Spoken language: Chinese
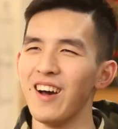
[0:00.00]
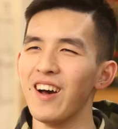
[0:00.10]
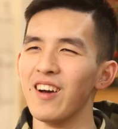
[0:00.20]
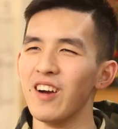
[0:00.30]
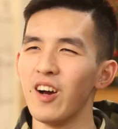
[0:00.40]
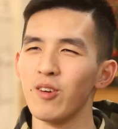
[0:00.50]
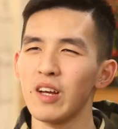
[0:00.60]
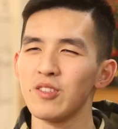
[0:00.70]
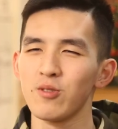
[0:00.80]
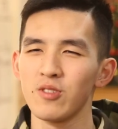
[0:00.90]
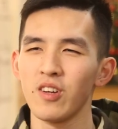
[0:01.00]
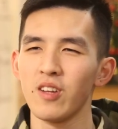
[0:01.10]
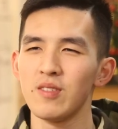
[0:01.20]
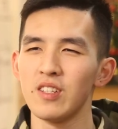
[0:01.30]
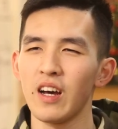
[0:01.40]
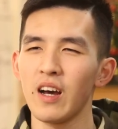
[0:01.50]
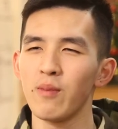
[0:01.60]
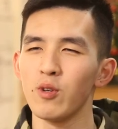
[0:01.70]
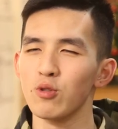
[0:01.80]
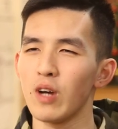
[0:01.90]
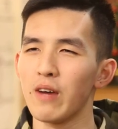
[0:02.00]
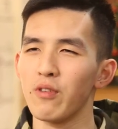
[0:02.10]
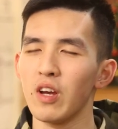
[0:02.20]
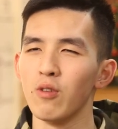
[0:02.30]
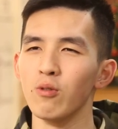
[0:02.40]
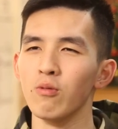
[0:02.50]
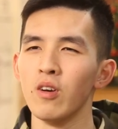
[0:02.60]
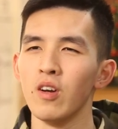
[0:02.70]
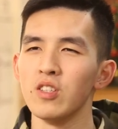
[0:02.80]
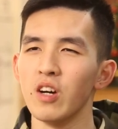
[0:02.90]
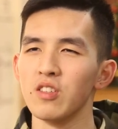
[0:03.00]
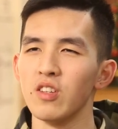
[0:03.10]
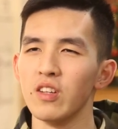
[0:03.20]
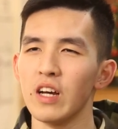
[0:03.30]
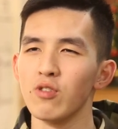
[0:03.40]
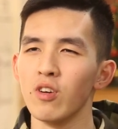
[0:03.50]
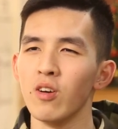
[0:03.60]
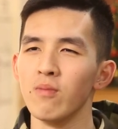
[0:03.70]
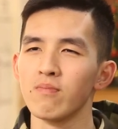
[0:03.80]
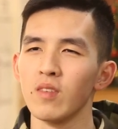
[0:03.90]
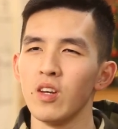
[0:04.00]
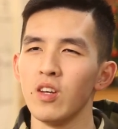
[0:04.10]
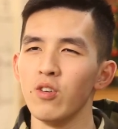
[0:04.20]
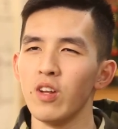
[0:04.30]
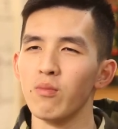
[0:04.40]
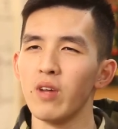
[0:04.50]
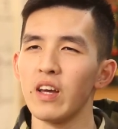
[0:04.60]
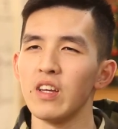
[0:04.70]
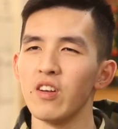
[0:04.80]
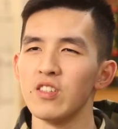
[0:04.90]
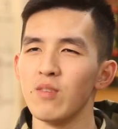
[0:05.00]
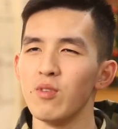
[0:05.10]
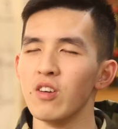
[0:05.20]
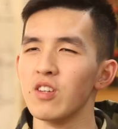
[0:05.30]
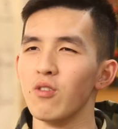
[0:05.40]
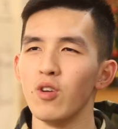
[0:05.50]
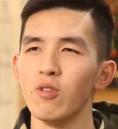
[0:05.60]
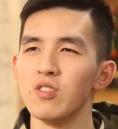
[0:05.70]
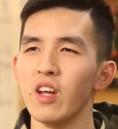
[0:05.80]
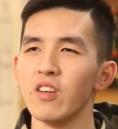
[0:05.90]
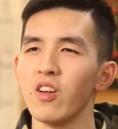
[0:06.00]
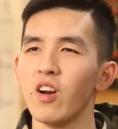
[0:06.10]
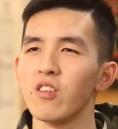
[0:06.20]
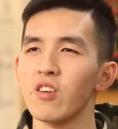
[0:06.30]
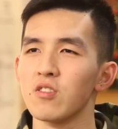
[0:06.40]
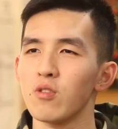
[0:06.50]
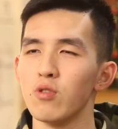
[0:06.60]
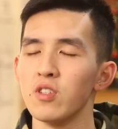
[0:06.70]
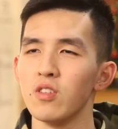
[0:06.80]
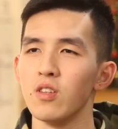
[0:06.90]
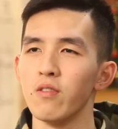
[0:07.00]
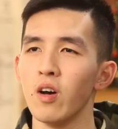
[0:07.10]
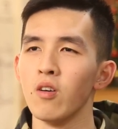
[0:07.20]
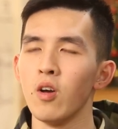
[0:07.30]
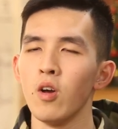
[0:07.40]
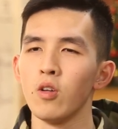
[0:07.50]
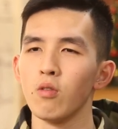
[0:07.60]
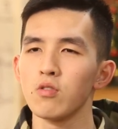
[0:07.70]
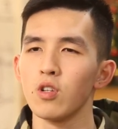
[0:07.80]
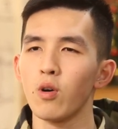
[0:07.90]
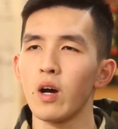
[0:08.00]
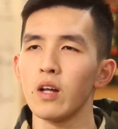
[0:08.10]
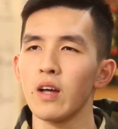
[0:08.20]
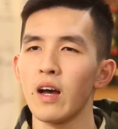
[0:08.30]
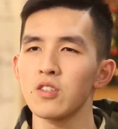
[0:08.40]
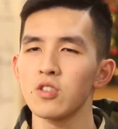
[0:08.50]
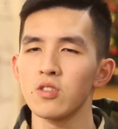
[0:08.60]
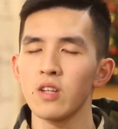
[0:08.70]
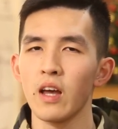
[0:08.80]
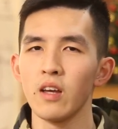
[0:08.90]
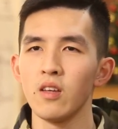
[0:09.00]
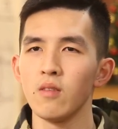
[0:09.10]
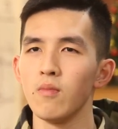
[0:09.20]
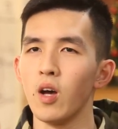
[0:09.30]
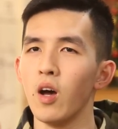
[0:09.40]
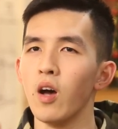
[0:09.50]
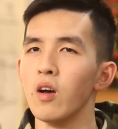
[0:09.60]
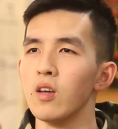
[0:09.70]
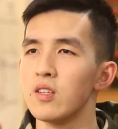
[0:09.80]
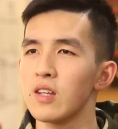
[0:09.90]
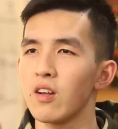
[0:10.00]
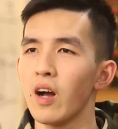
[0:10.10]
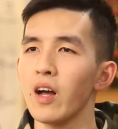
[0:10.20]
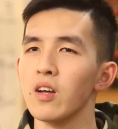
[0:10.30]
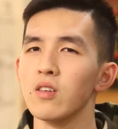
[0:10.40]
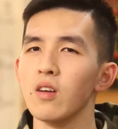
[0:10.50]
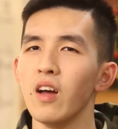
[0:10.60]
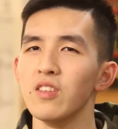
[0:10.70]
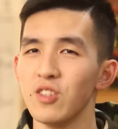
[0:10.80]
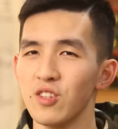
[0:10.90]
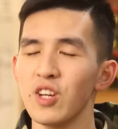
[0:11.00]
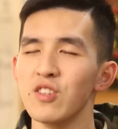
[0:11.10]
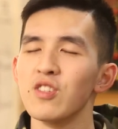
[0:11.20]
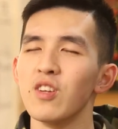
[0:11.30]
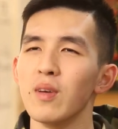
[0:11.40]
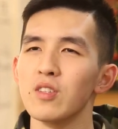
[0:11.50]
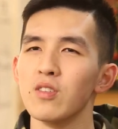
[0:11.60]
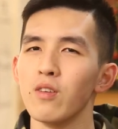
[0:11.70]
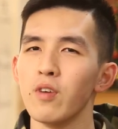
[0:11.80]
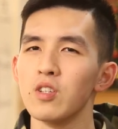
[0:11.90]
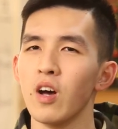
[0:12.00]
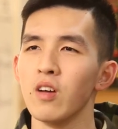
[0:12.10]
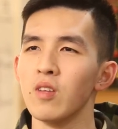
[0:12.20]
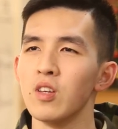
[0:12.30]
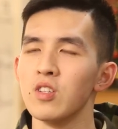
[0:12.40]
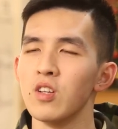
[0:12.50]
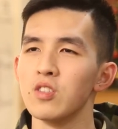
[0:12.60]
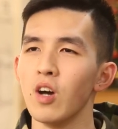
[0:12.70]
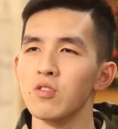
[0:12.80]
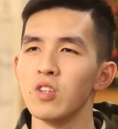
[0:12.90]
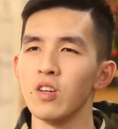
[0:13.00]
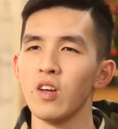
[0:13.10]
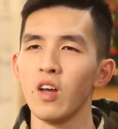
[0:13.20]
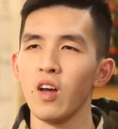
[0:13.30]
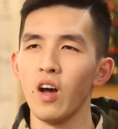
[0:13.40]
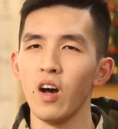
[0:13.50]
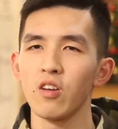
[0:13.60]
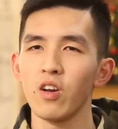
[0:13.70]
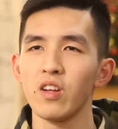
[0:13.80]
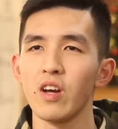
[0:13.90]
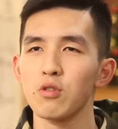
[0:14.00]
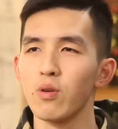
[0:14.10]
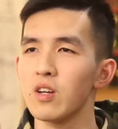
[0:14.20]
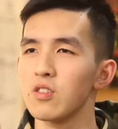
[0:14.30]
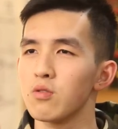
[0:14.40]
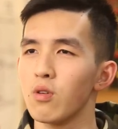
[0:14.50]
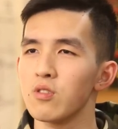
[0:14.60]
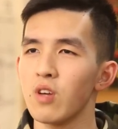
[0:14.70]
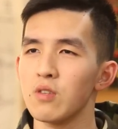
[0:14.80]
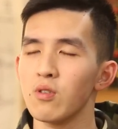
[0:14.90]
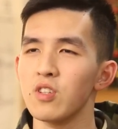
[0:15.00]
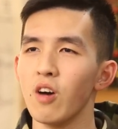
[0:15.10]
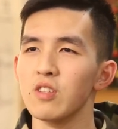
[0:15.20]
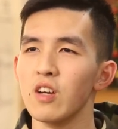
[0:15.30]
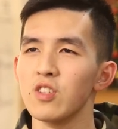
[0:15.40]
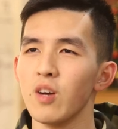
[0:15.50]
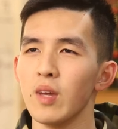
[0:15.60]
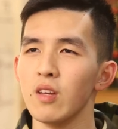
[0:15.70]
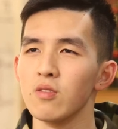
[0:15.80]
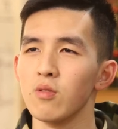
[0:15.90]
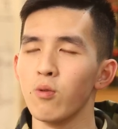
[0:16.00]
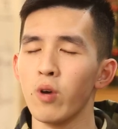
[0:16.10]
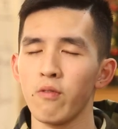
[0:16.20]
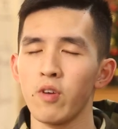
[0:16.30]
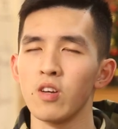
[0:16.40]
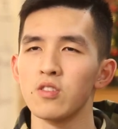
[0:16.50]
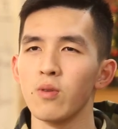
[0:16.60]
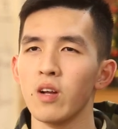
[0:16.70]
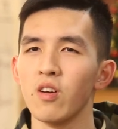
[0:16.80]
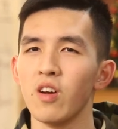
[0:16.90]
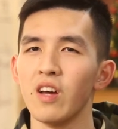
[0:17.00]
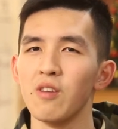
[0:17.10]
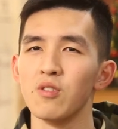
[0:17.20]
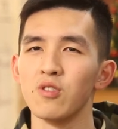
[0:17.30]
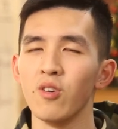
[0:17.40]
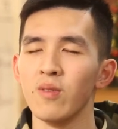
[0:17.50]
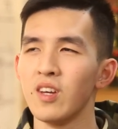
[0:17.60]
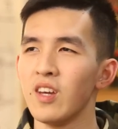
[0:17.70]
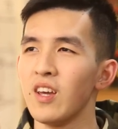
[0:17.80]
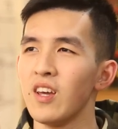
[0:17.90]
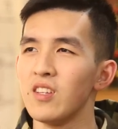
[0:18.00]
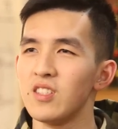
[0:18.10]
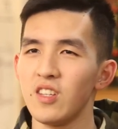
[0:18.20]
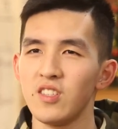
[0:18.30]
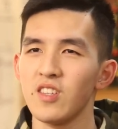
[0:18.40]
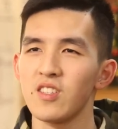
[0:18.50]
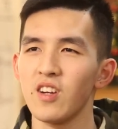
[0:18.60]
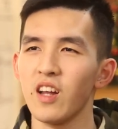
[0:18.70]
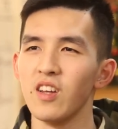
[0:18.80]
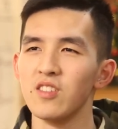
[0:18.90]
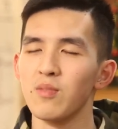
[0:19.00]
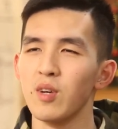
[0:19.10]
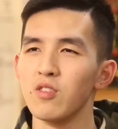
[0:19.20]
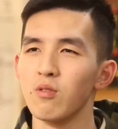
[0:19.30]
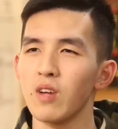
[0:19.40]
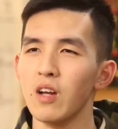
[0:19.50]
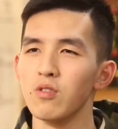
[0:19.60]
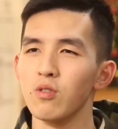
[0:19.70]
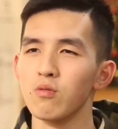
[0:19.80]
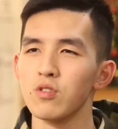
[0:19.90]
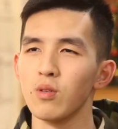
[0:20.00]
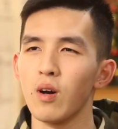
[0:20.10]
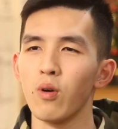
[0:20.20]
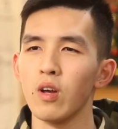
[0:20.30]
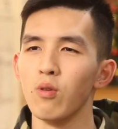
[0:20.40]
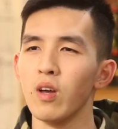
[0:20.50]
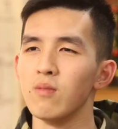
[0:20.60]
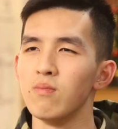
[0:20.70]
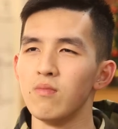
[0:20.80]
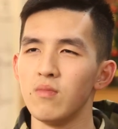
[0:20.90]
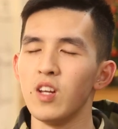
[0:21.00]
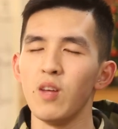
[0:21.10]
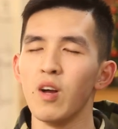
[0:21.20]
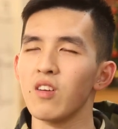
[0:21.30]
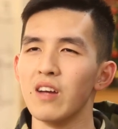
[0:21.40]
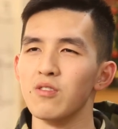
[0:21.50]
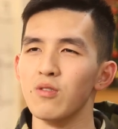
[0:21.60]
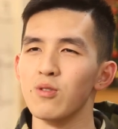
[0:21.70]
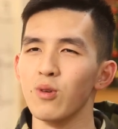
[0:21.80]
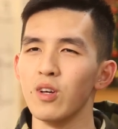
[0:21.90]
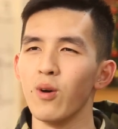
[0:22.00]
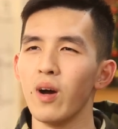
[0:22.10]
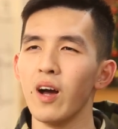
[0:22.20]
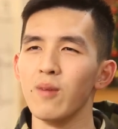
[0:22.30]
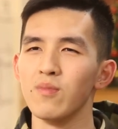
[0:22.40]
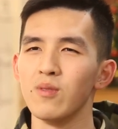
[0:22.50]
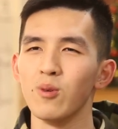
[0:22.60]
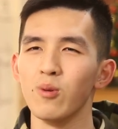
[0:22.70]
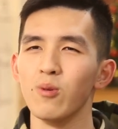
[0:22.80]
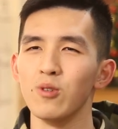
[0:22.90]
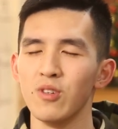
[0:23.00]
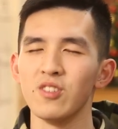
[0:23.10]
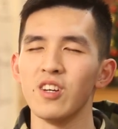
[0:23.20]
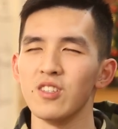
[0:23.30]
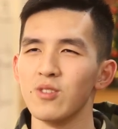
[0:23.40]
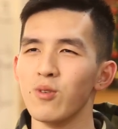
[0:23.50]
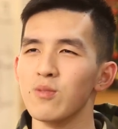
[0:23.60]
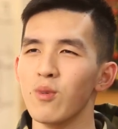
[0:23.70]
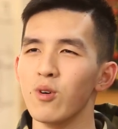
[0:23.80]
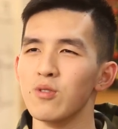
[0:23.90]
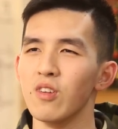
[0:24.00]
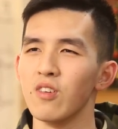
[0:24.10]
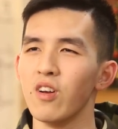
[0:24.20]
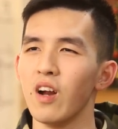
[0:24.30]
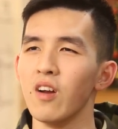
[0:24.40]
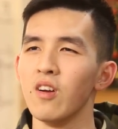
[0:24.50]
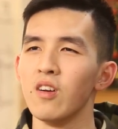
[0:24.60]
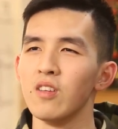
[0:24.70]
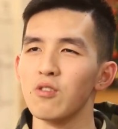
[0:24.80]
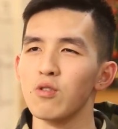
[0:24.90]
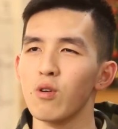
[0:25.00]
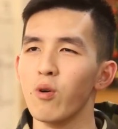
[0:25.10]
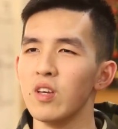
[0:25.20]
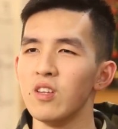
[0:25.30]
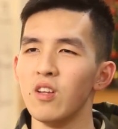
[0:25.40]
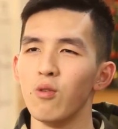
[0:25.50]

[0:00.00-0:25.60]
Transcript: 呃，然后它就是跟其他，比如说哈佛、耶鲁、常青藤大学。有点不太一样，那些比较像旅游景点，康奈尔这样是个学习的地方。同时的话，它是在呃伊萨卡这个城市里面，是一个非常宁静的小镇。呃，康奈尔大学的话是坐落在一座小山上面，我也非常喜欢康奈尔大学这种亲近自然的这么一种感觉。同时的话，我也对地理比较感兴趣，所以的话，我觉得这也是为什么我选择康奈尔大学作为我异地的